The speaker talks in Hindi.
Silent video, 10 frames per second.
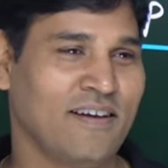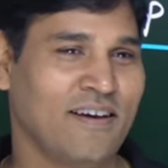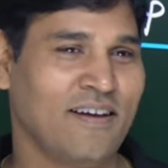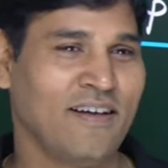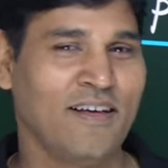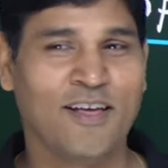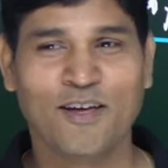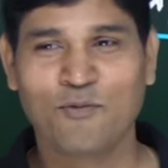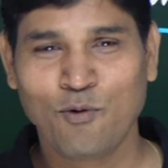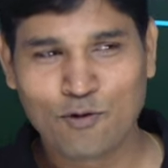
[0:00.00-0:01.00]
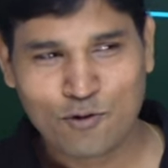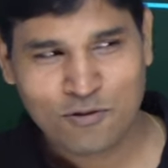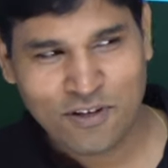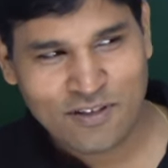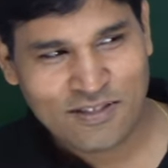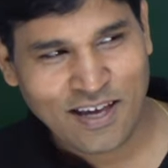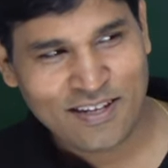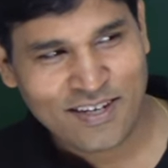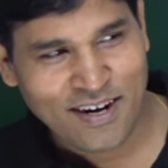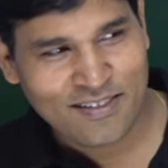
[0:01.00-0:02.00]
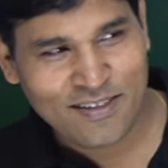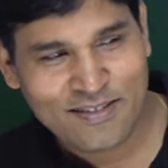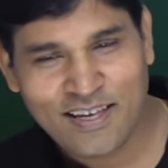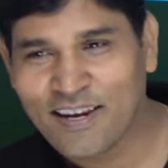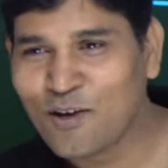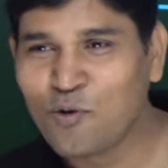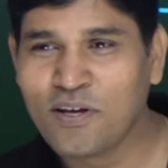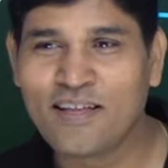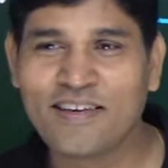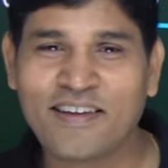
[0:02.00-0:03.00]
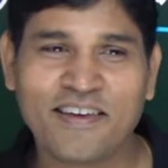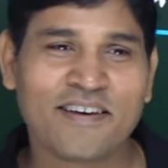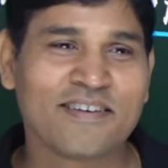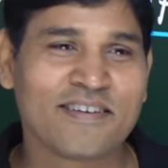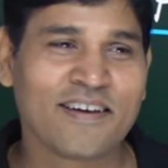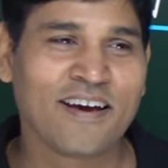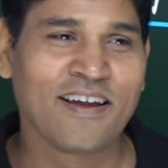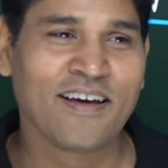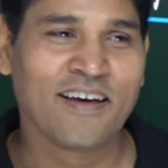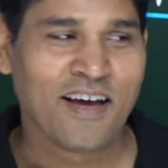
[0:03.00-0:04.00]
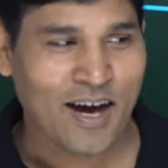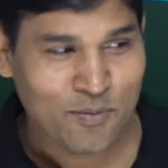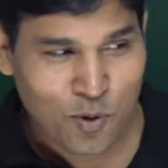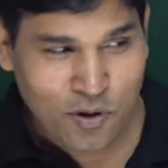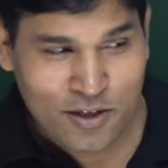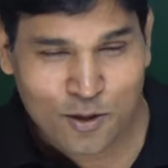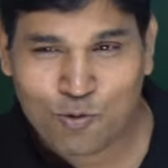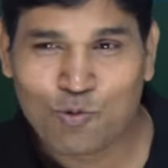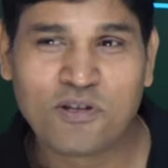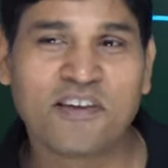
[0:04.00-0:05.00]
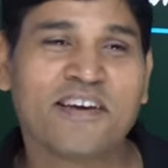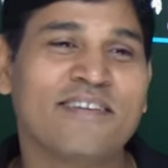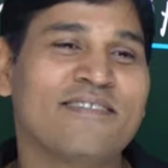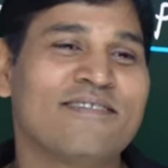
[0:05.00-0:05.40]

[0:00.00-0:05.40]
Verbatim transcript: है ना वो जो तीन साल साढ़े तीन साल की गुड़िया दिख रही है है ना आप देखो कैसे कूद रही है